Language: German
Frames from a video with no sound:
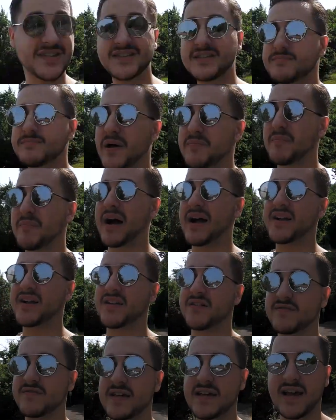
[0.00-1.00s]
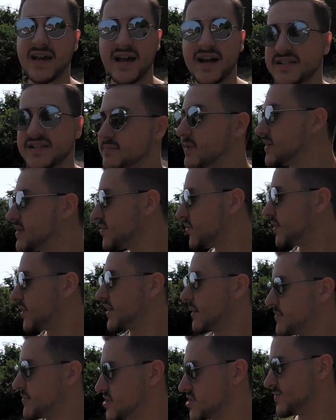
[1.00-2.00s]
da sieht man mal, ne, wie krass manche
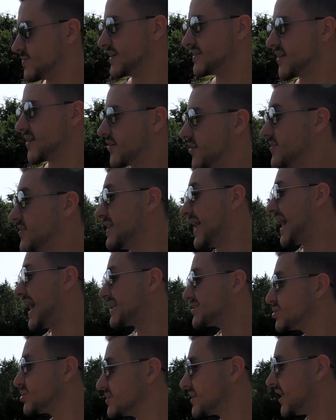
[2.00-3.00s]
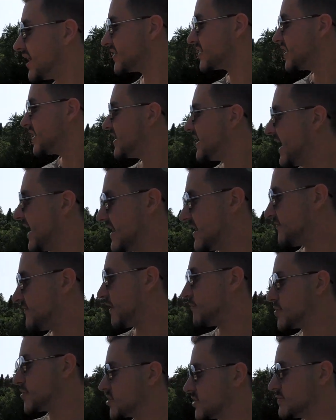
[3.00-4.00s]
Orte abgesperrt sein können. NATO-Draht, ey, da
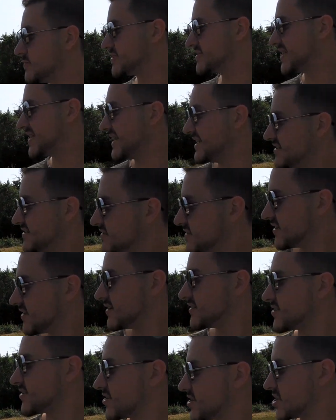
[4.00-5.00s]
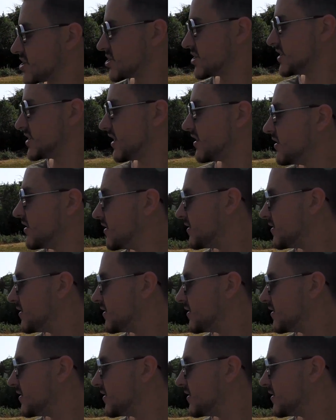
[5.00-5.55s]
waren bestimmt 10 auch, äh, solche auch Schilder.